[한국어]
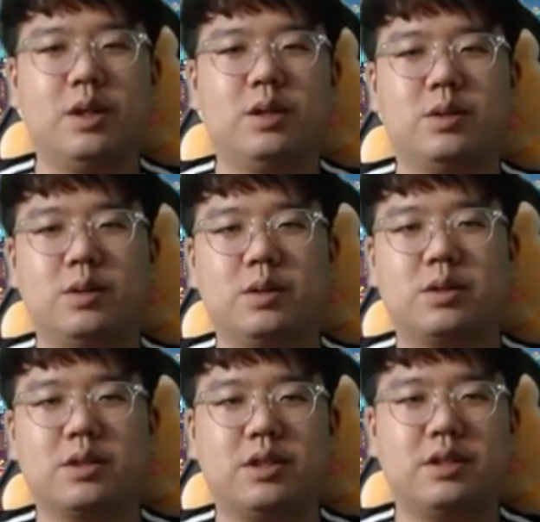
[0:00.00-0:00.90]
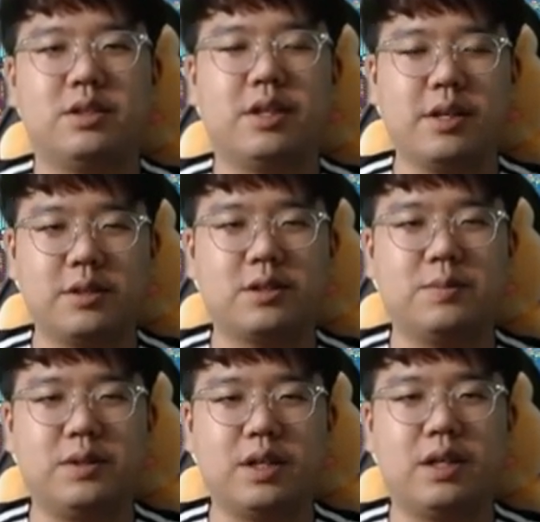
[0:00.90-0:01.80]
또 승리를
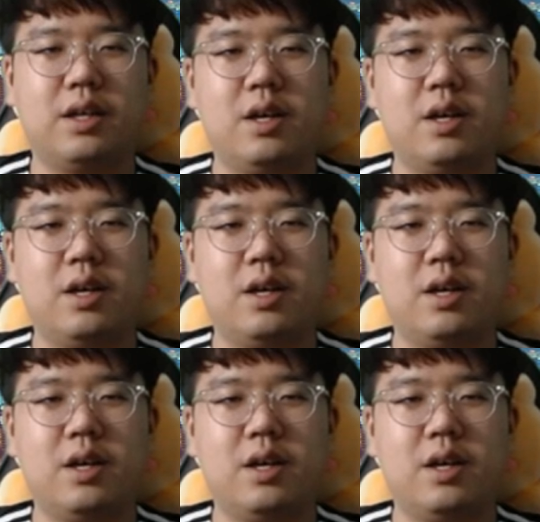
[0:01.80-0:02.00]
챙겼습니다.